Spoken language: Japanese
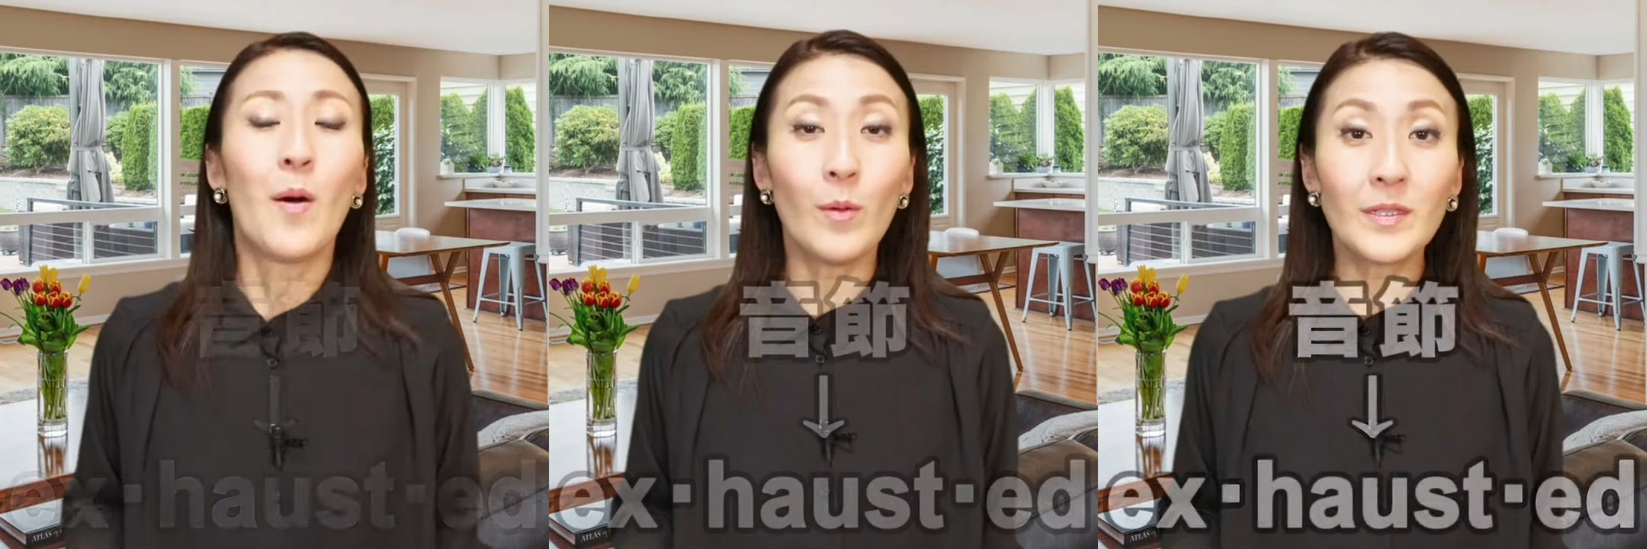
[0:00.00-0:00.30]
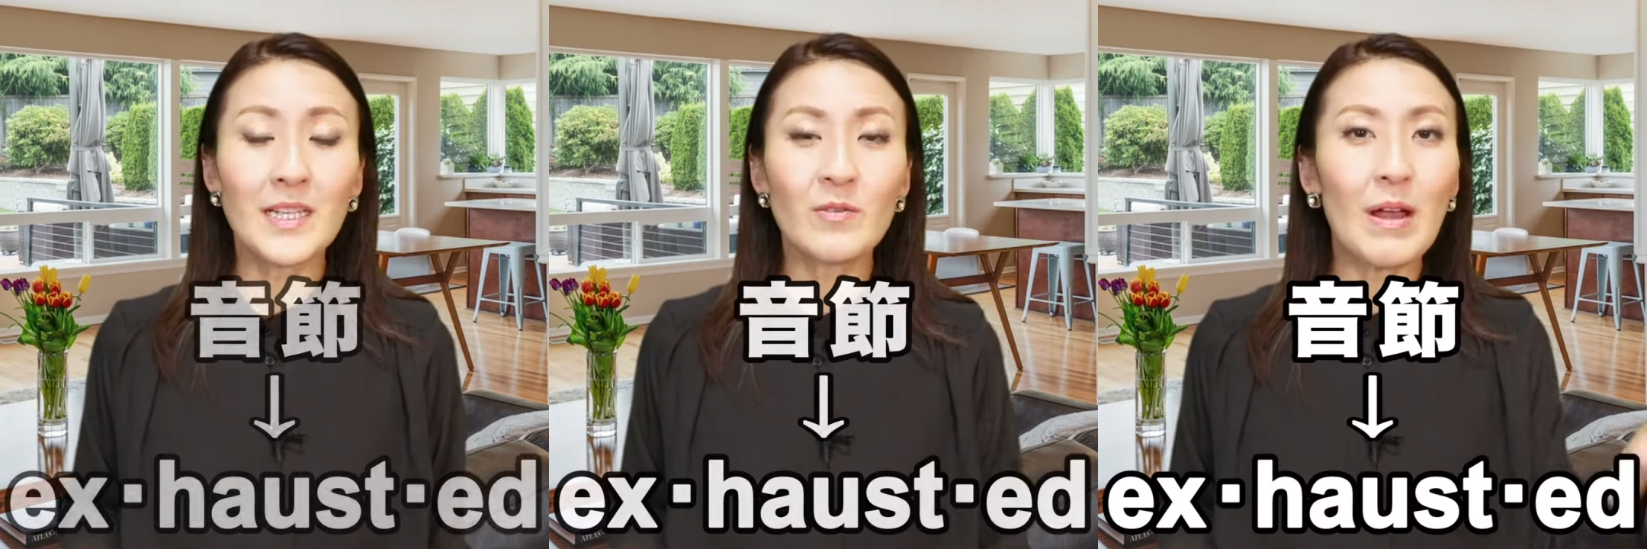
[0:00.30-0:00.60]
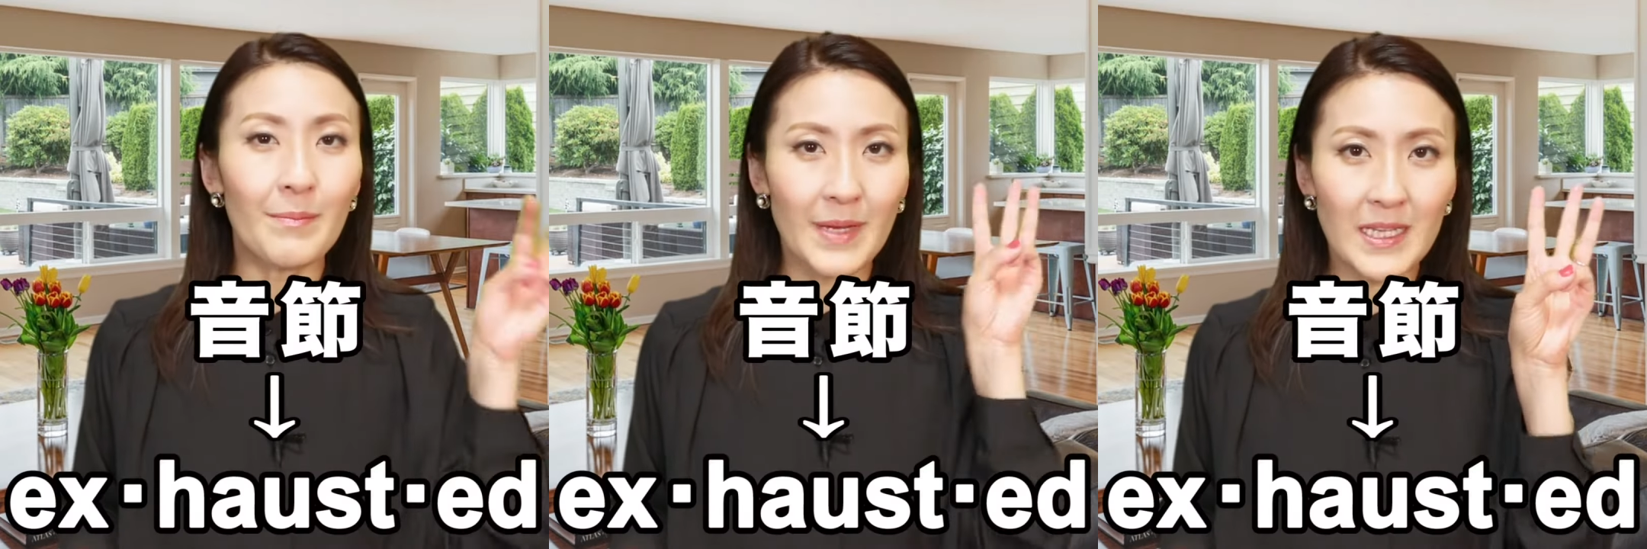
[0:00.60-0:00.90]
音節
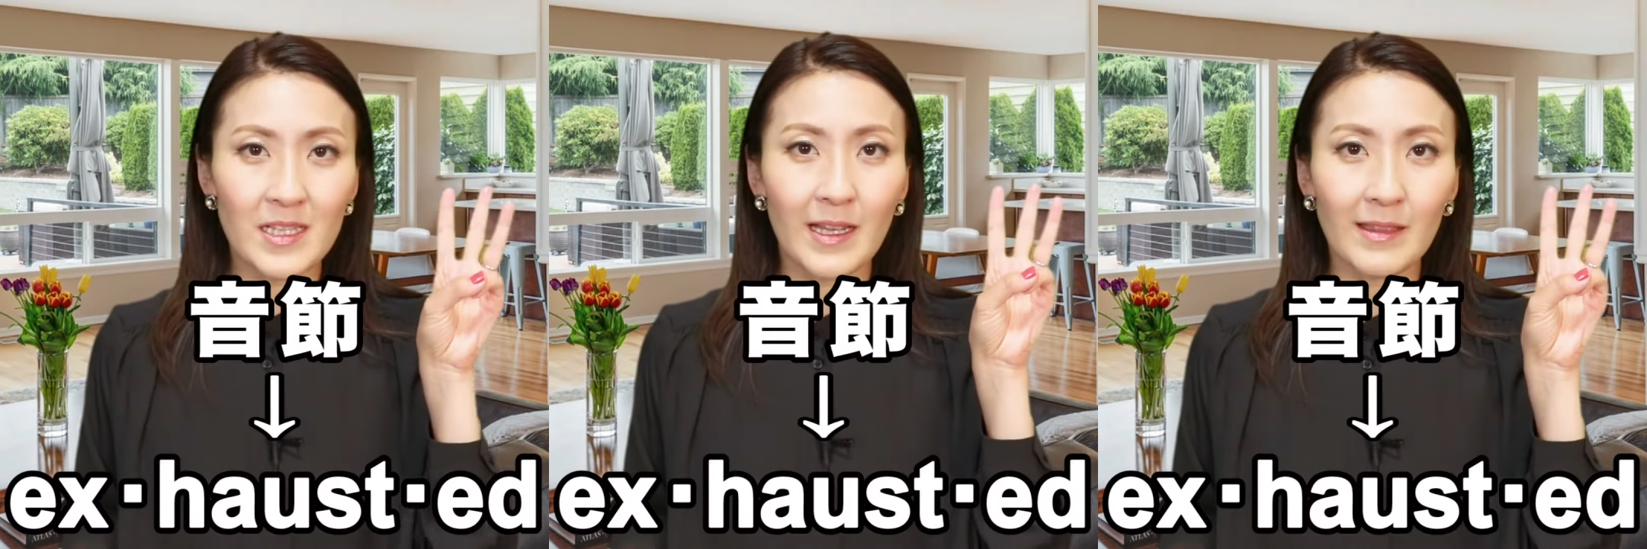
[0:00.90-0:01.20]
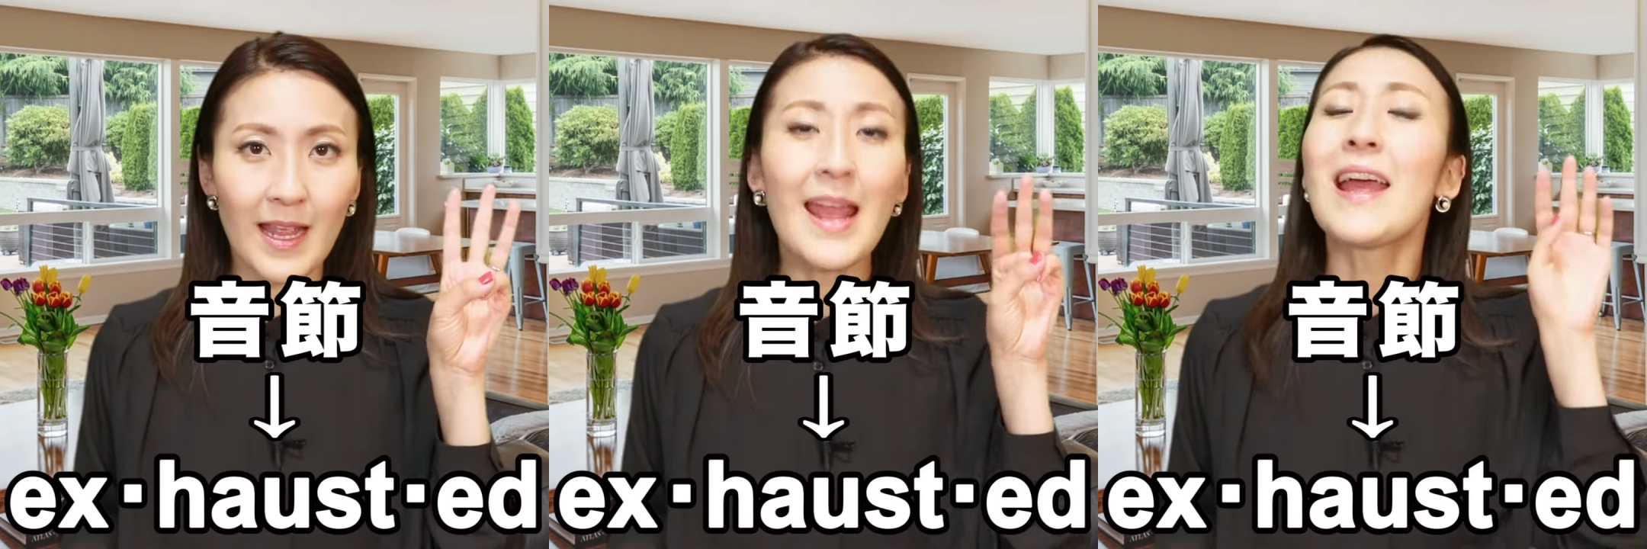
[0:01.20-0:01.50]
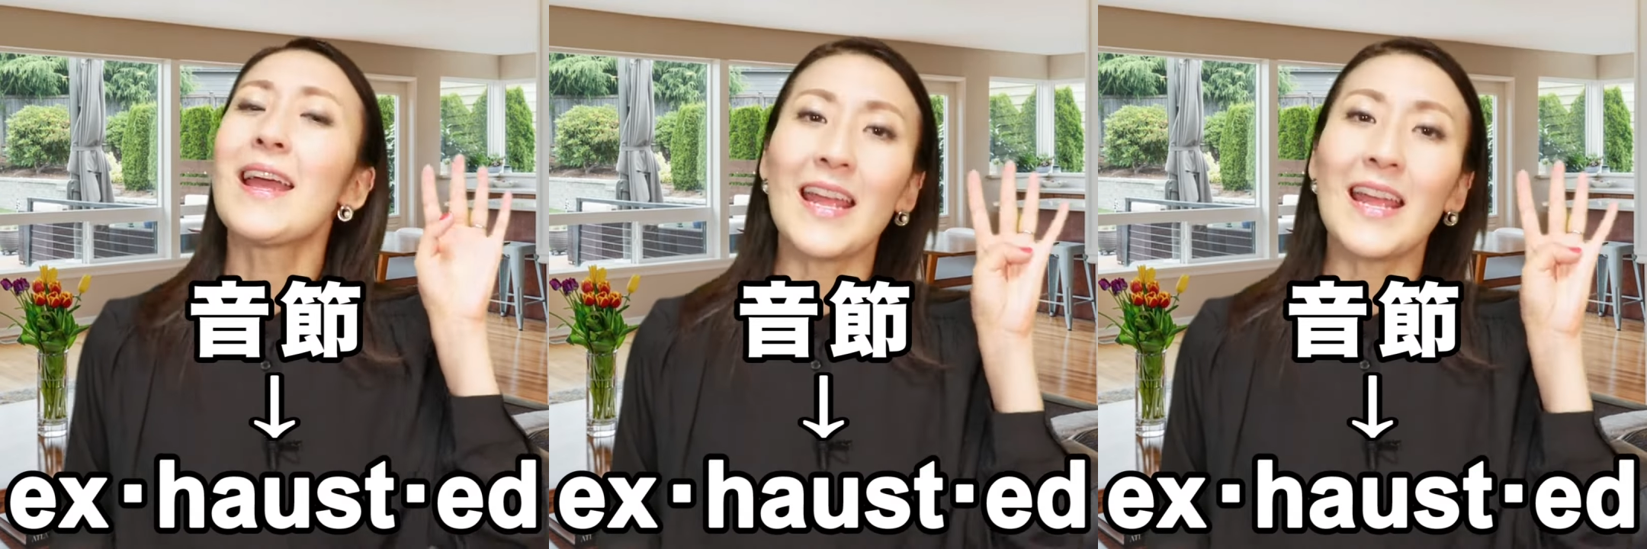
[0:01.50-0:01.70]
は3つあって